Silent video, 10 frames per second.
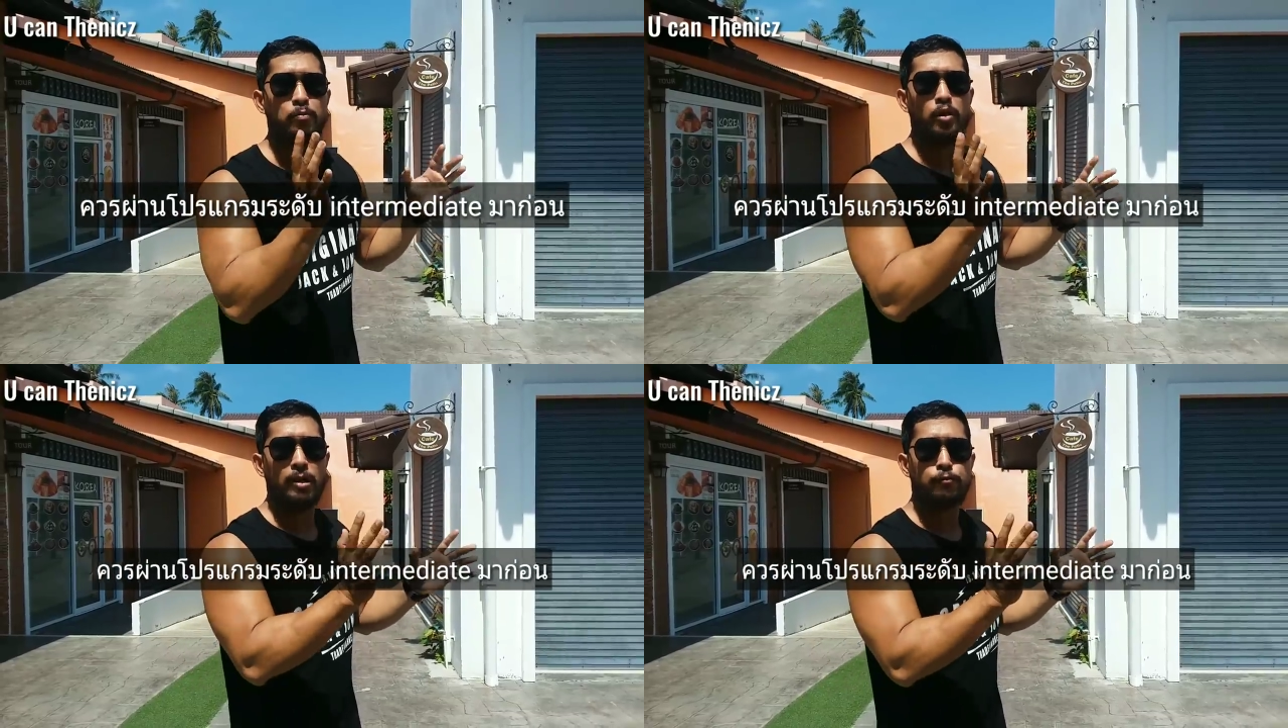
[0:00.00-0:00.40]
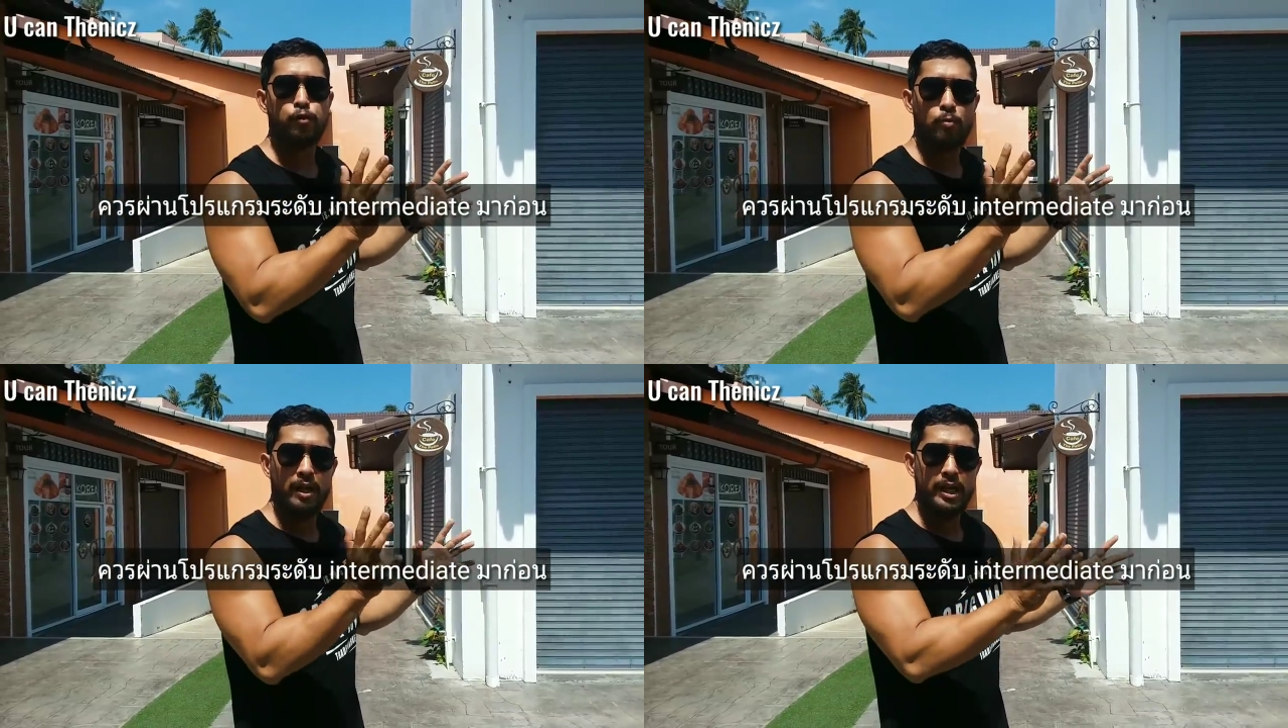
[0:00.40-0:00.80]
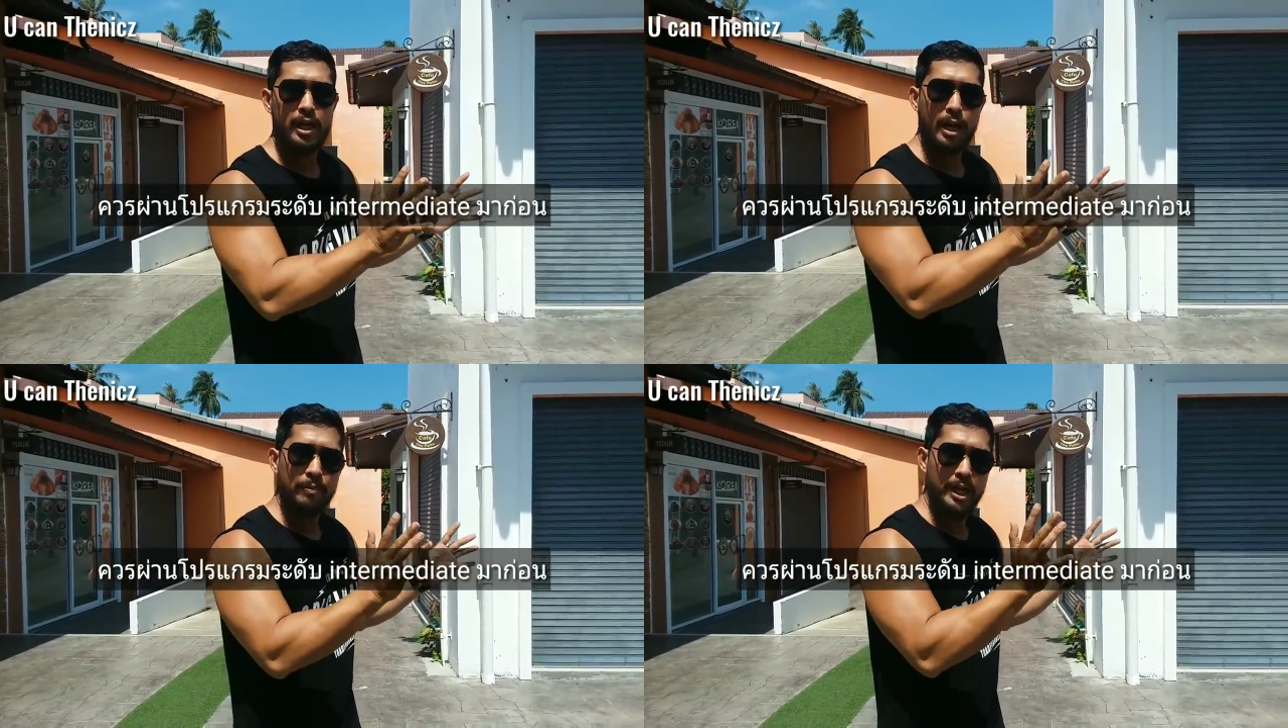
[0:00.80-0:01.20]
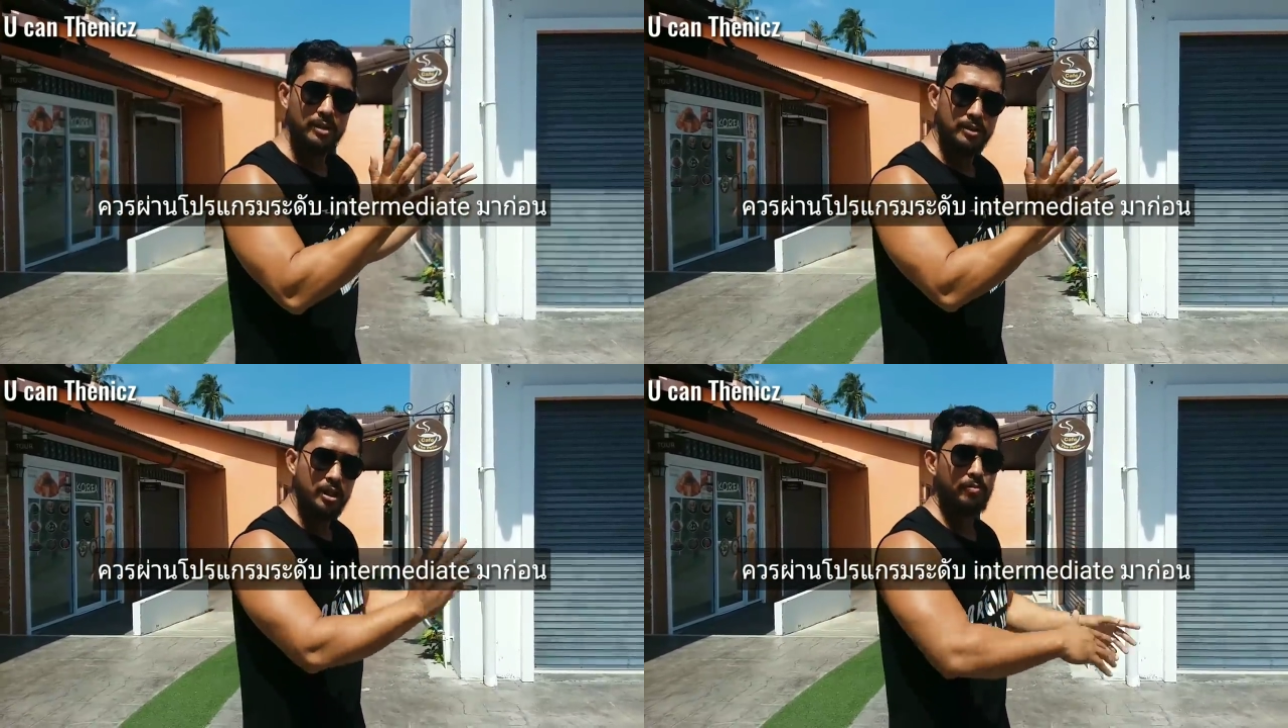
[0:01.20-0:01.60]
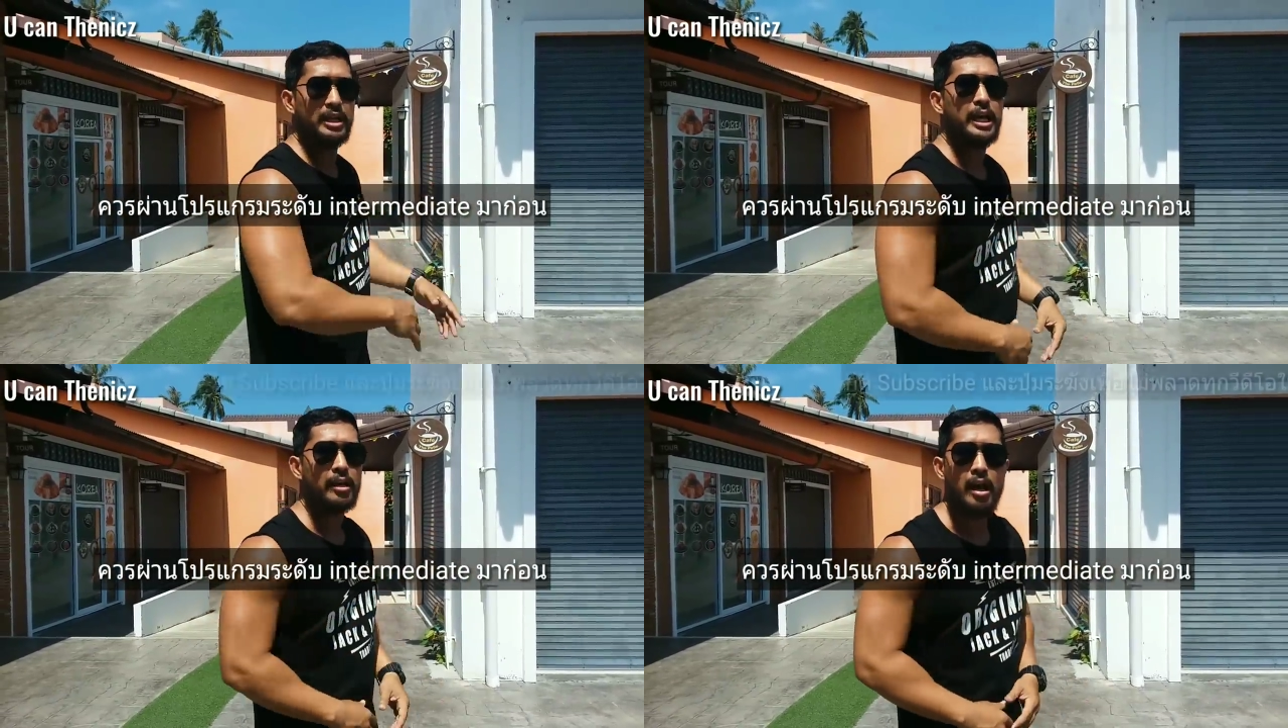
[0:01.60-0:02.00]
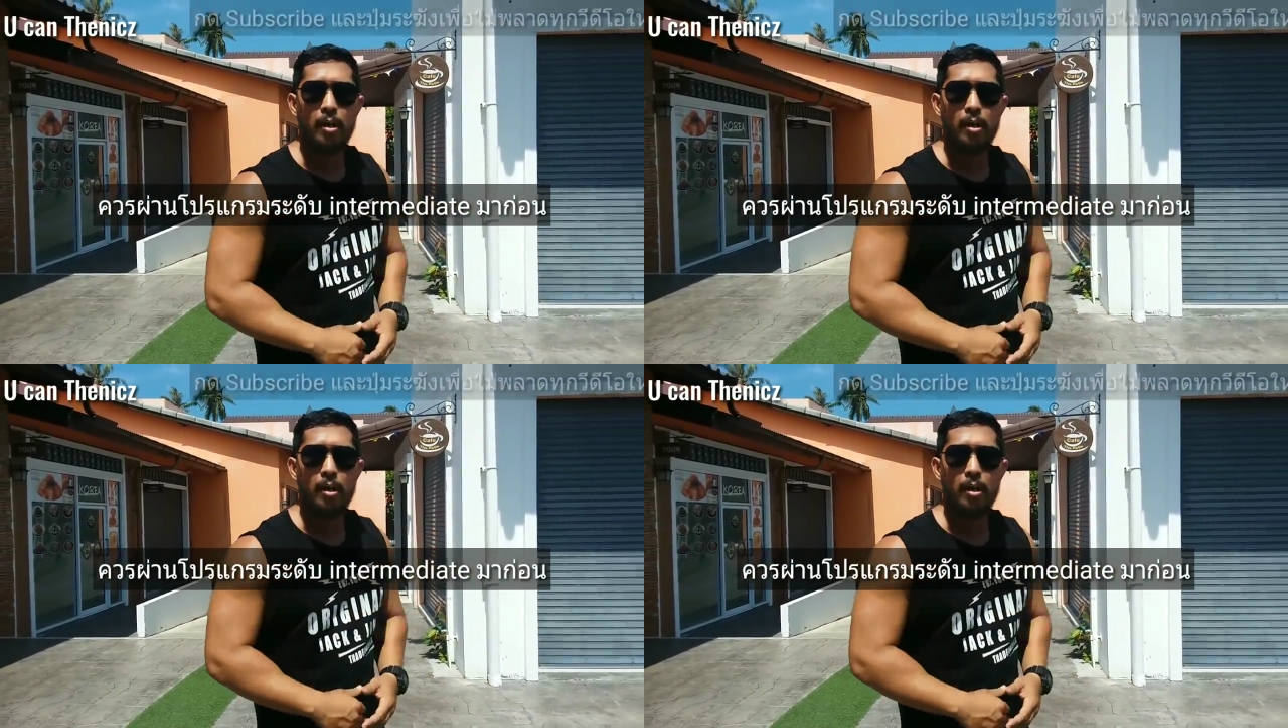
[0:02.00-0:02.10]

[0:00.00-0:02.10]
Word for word: โปรแกรม Full Body ระดับ Intermediate